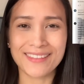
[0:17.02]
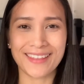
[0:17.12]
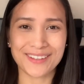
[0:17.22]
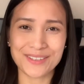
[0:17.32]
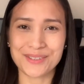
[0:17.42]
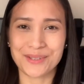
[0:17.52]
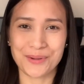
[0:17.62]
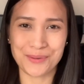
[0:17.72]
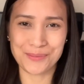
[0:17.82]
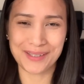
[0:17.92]
thank you
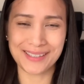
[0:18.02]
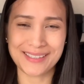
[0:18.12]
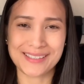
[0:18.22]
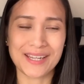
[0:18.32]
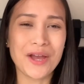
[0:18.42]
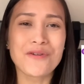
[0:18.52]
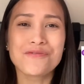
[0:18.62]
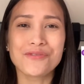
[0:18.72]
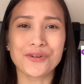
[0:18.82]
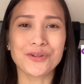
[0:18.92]
so much
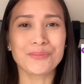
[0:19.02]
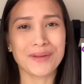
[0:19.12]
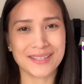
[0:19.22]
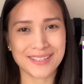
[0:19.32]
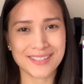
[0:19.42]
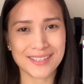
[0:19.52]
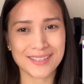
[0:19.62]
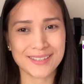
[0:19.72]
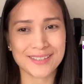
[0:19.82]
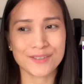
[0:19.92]
for your
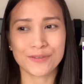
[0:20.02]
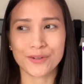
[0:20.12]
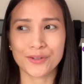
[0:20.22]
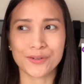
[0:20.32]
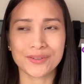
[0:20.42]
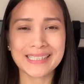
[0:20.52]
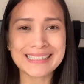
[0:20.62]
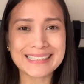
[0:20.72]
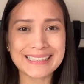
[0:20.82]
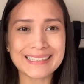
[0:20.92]
messages, for your
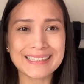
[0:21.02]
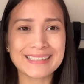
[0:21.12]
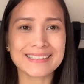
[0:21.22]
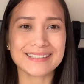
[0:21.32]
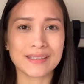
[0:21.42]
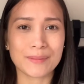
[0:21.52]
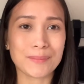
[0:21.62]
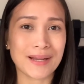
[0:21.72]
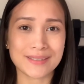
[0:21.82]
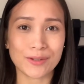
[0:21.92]
greetings.
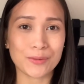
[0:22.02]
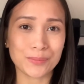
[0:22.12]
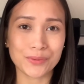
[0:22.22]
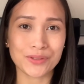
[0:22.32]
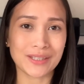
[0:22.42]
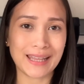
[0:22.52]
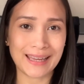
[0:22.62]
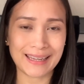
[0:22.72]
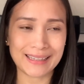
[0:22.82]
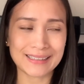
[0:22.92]
Nababasa ko po yun
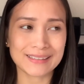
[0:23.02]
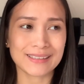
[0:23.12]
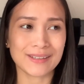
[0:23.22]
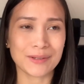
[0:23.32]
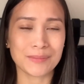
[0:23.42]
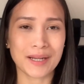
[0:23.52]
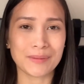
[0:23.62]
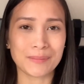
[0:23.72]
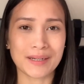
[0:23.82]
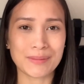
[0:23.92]
lahat. Uh,
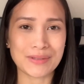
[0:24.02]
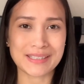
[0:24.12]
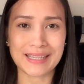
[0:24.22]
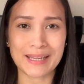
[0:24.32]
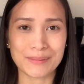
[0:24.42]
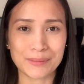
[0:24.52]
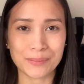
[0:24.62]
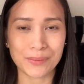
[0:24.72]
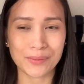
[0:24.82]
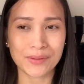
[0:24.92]
maraming maraming salamat
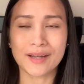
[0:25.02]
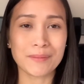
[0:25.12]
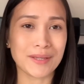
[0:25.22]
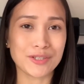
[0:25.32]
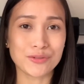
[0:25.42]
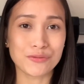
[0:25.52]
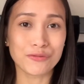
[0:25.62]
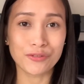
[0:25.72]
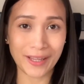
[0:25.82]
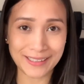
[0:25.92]
po. I made new
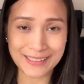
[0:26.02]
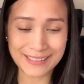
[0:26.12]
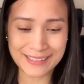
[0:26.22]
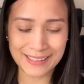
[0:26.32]
friends.